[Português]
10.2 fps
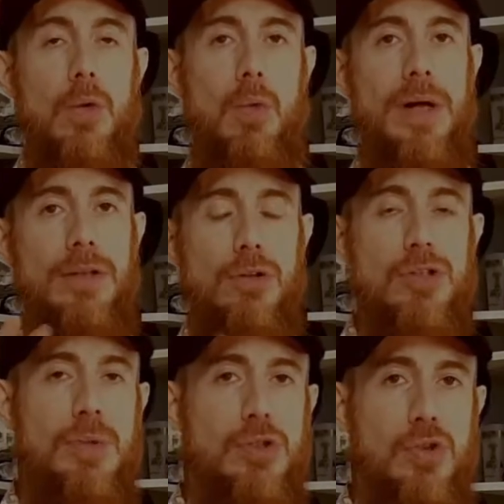Quando em
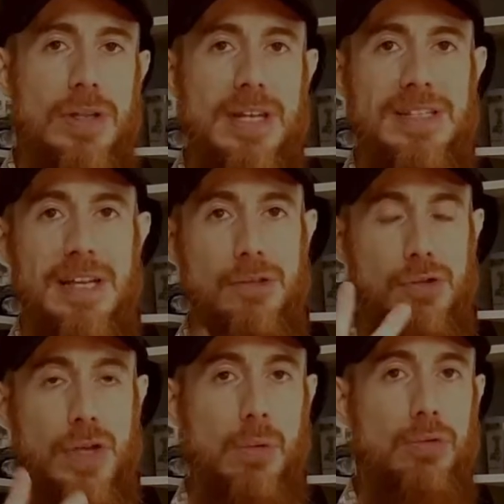2018 eles lançam
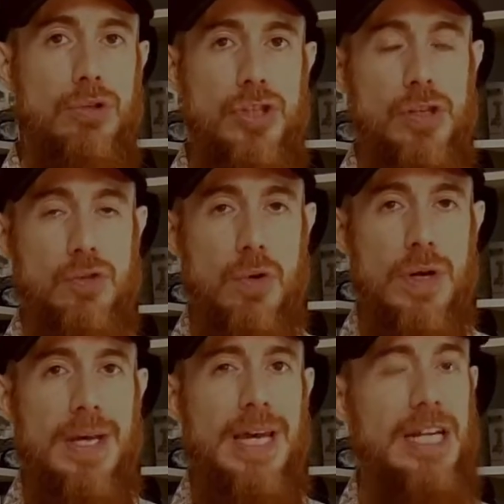o segundo disco,